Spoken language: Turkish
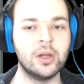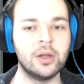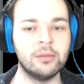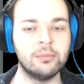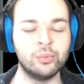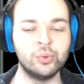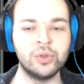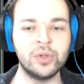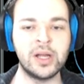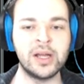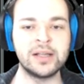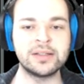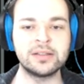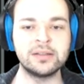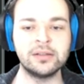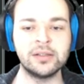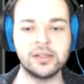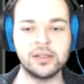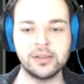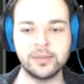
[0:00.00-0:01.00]
Bu da
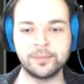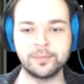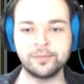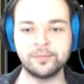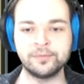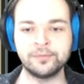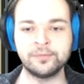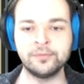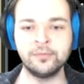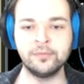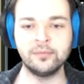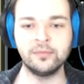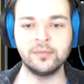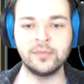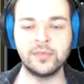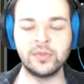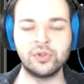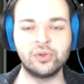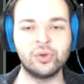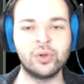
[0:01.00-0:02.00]
aslında
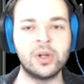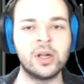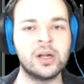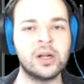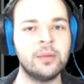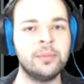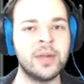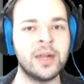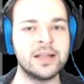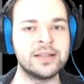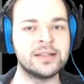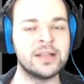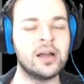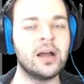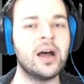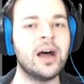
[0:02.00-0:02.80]
hmm, Sorak'a biraz daha